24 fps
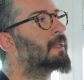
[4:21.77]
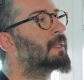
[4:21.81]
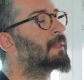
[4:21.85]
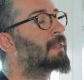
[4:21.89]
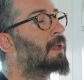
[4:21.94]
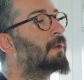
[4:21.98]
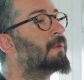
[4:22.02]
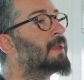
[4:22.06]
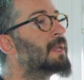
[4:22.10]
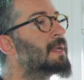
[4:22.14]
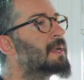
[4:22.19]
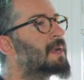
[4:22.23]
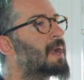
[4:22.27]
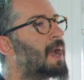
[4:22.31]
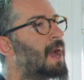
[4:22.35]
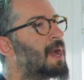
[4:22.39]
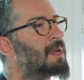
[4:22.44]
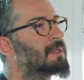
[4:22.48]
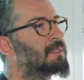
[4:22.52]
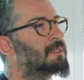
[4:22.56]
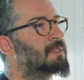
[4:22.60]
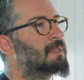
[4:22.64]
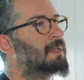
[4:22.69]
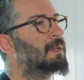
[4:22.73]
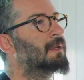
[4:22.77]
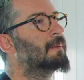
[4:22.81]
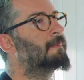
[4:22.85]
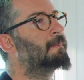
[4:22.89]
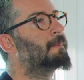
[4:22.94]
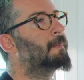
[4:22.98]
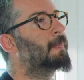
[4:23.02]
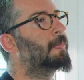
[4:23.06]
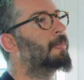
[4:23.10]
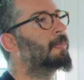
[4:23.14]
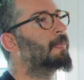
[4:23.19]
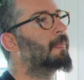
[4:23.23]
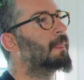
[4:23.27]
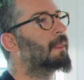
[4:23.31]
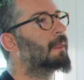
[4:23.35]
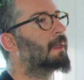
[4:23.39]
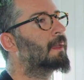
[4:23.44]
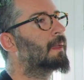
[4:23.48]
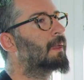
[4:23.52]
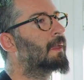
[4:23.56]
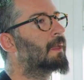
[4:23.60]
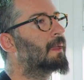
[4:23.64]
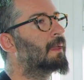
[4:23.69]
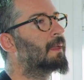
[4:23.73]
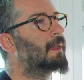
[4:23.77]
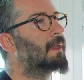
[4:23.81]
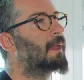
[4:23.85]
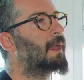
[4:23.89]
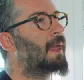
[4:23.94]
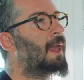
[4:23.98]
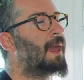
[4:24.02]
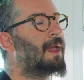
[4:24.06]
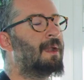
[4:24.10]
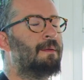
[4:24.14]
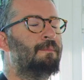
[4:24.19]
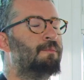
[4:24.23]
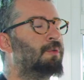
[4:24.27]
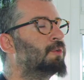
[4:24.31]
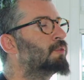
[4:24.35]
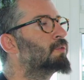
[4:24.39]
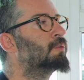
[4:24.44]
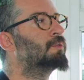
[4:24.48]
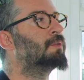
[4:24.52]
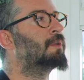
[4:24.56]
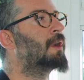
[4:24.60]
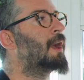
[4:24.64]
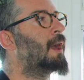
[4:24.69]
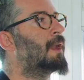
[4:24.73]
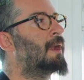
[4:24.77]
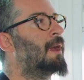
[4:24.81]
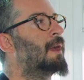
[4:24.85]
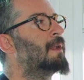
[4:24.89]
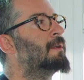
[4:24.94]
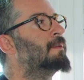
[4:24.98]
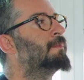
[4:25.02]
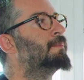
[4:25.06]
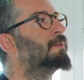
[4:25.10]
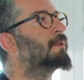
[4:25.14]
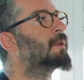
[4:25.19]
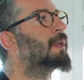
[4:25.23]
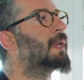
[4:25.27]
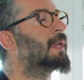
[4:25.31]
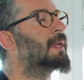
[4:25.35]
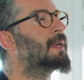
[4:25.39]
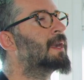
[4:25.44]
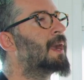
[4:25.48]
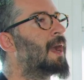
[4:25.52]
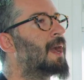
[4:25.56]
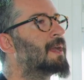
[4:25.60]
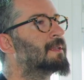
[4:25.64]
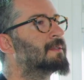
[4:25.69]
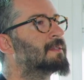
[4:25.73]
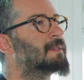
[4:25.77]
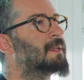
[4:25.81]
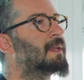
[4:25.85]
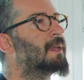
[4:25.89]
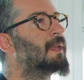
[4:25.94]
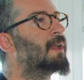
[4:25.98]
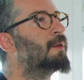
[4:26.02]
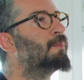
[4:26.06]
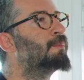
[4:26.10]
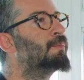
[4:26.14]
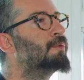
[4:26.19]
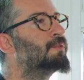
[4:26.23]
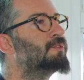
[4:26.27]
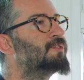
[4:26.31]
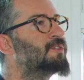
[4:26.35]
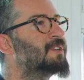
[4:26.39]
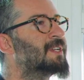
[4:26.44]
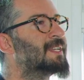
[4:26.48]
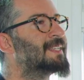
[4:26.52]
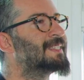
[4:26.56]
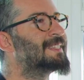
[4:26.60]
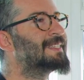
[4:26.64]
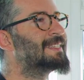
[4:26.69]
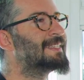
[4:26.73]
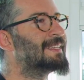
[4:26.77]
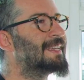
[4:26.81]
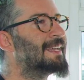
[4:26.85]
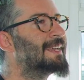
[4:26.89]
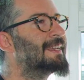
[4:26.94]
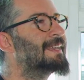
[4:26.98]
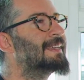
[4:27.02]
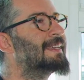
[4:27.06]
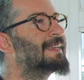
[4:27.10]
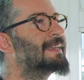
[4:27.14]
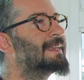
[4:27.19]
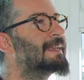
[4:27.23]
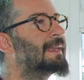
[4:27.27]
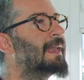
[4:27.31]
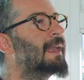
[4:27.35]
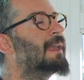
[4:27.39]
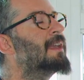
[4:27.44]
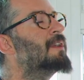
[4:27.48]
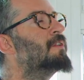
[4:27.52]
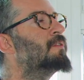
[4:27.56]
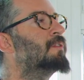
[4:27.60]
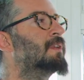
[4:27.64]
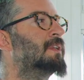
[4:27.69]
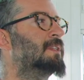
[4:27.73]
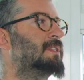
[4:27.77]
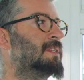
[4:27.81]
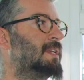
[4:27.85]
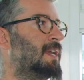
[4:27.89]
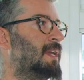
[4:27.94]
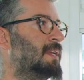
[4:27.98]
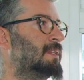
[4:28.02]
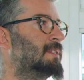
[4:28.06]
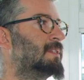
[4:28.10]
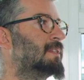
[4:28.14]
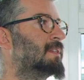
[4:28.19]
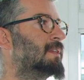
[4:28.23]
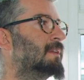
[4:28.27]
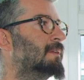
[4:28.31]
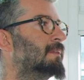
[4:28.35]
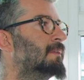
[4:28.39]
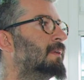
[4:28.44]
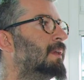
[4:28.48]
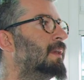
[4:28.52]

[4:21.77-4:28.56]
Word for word: Então, em casa era muito do caralho, porque em casa eu podia ser quem eu quisesse.